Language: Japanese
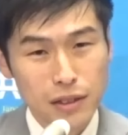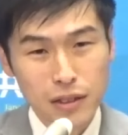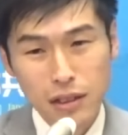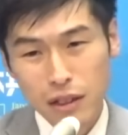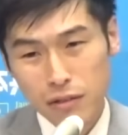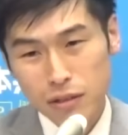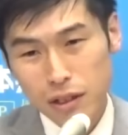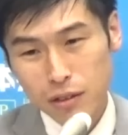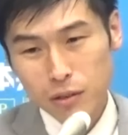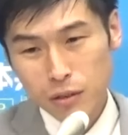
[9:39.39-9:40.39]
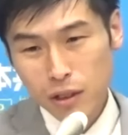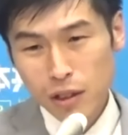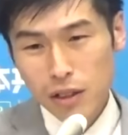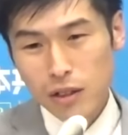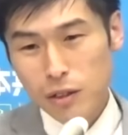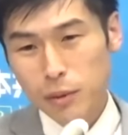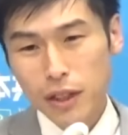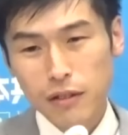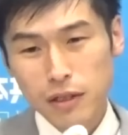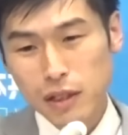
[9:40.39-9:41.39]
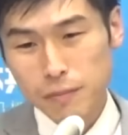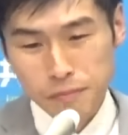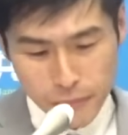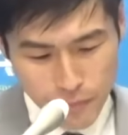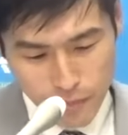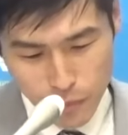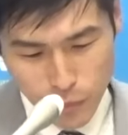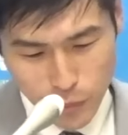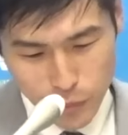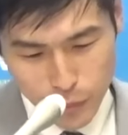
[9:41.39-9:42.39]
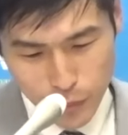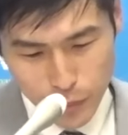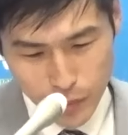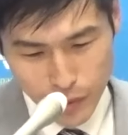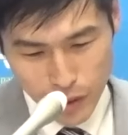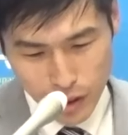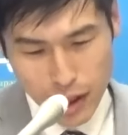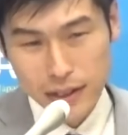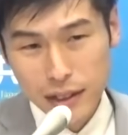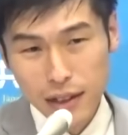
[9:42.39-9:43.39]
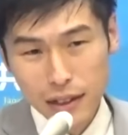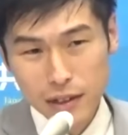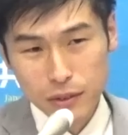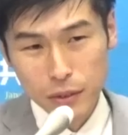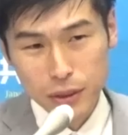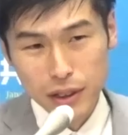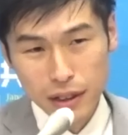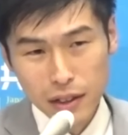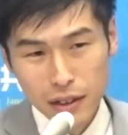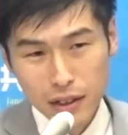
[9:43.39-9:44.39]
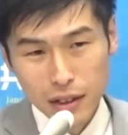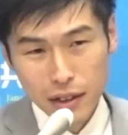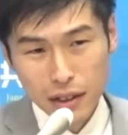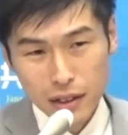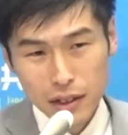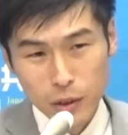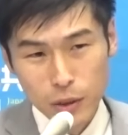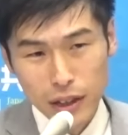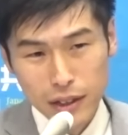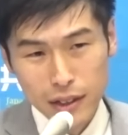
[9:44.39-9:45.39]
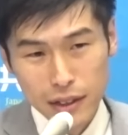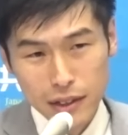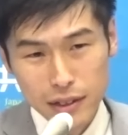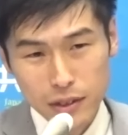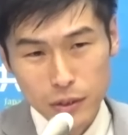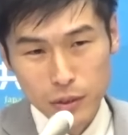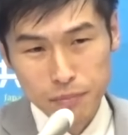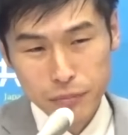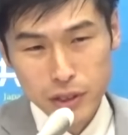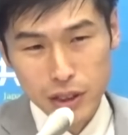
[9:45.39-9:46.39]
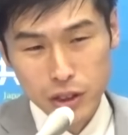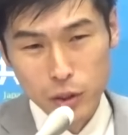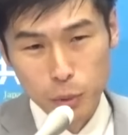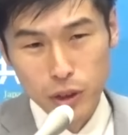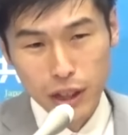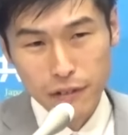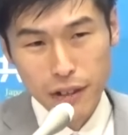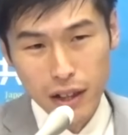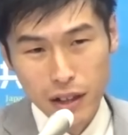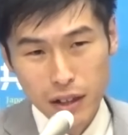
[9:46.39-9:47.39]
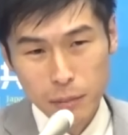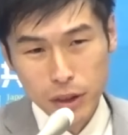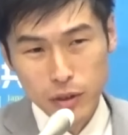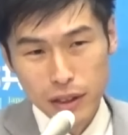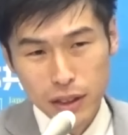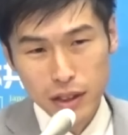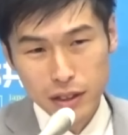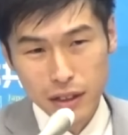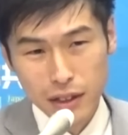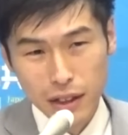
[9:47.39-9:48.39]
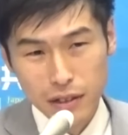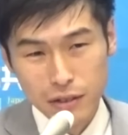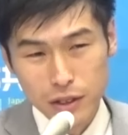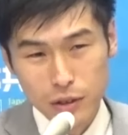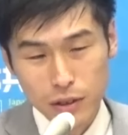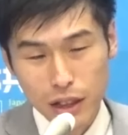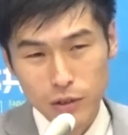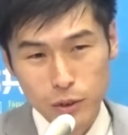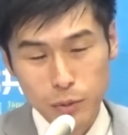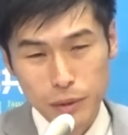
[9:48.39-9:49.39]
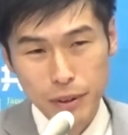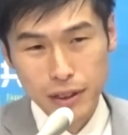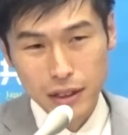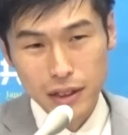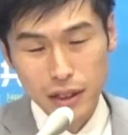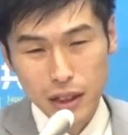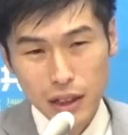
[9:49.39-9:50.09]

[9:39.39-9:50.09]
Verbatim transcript: ですからあの先ほど述べたようにうん柱として企業団体献金の禁止の問題はやっぱ据えていっていただく必要があると思いますし